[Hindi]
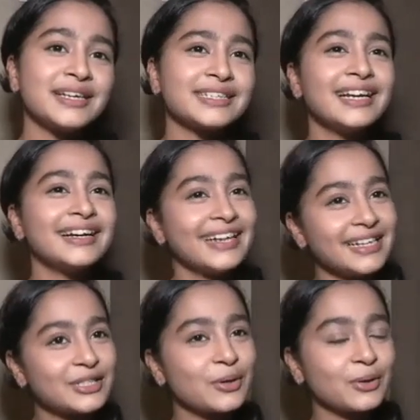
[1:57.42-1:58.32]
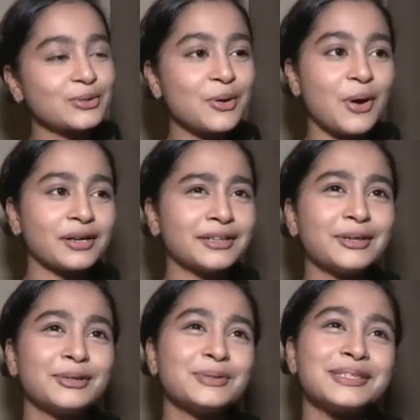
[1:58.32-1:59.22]
तो मैं इसीलिए टेंस्ड होकर उसको कॉल
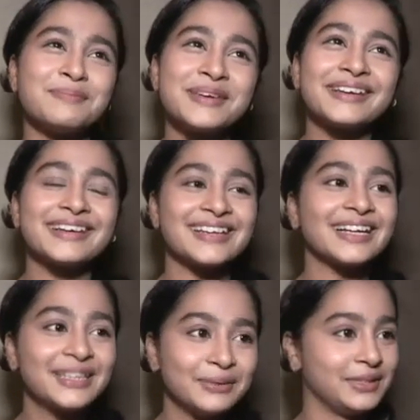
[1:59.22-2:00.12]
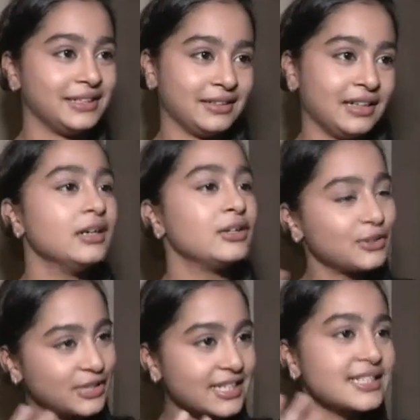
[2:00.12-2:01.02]
करती कि तो समीर के साथ क्यों थी
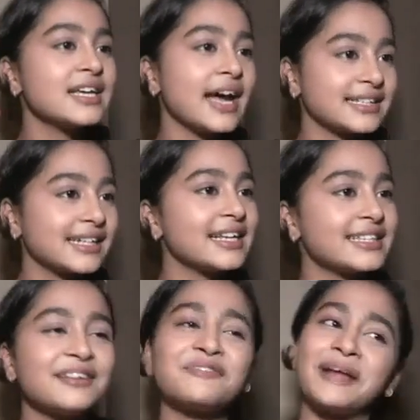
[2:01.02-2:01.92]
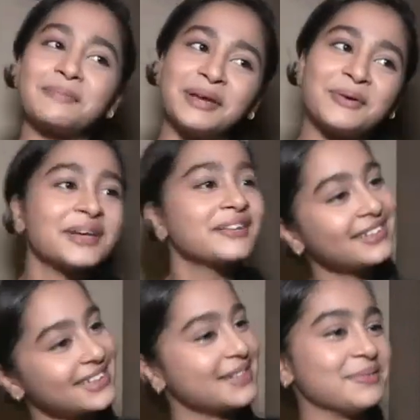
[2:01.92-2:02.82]
तो दिस इज़ द एग्जैक्टली सीन फिर आप देखोगे
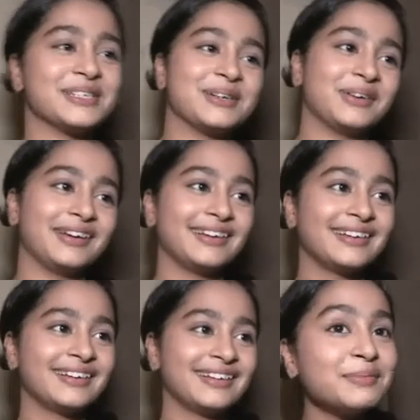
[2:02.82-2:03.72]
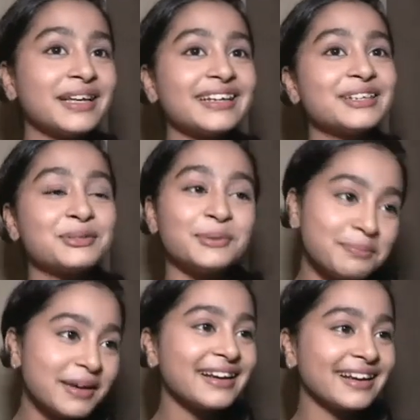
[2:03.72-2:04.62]
तो ही समझ जाओगे तो मेरी
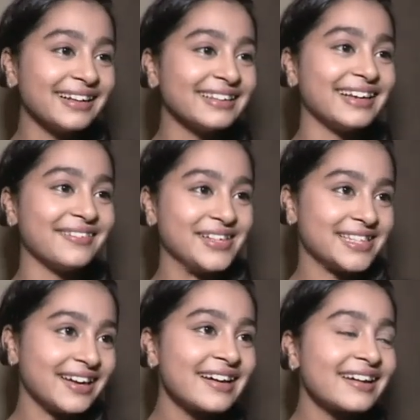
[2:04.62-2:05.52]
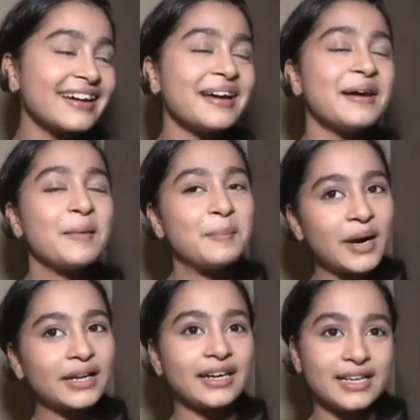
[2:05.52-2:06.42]
शूट में ही निकलती है वैसे
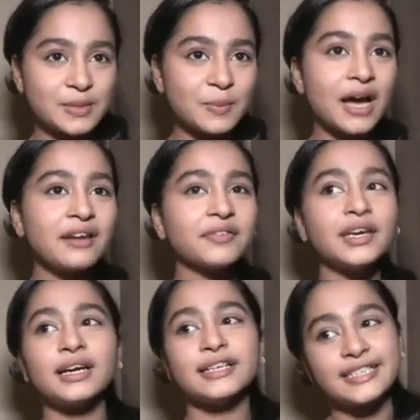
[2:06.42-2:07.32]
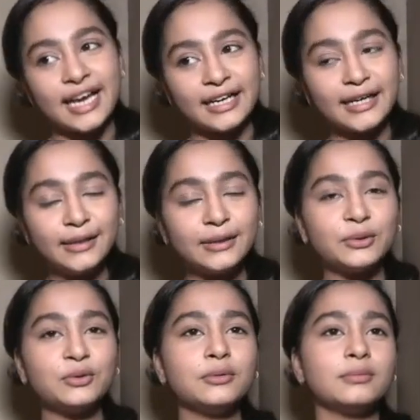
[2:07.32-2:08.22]
बट इस बार वी आर
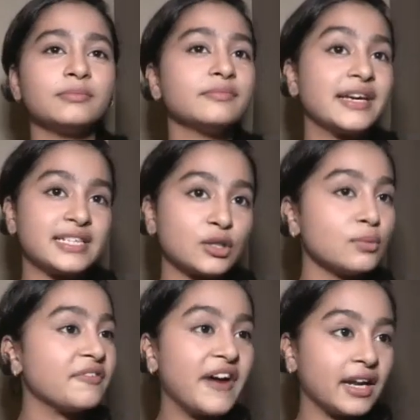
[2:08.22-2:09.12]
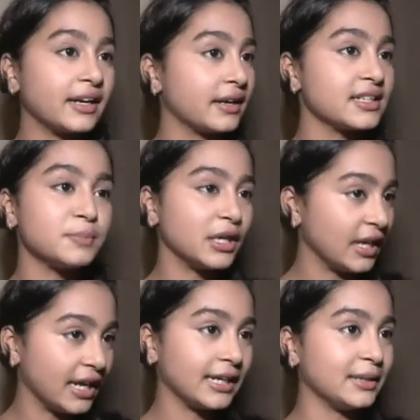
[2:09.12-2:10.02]
डिसाइडिंग टू वैसे तो मैं फायर क्रैकर्स
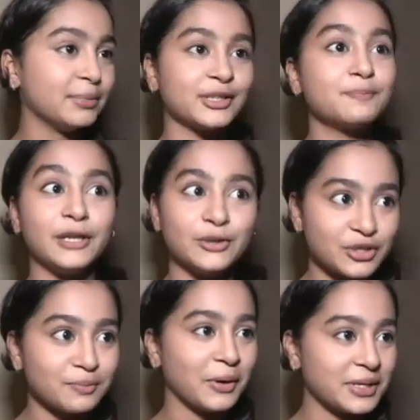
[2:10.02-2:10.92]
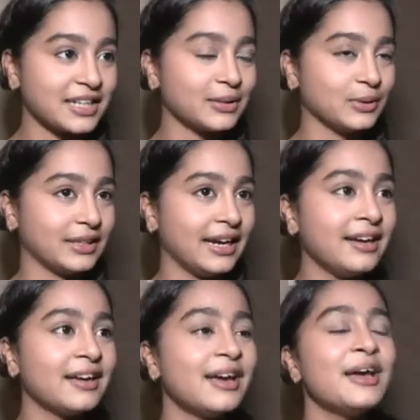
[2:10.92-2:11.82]
बंद नहीं करती बिकॉज पोल्यूशन बहुत ज़्यादा होता
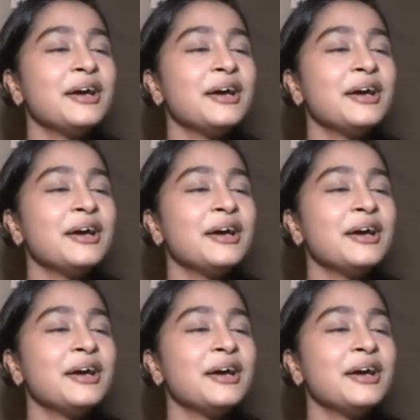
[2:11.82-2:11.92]
है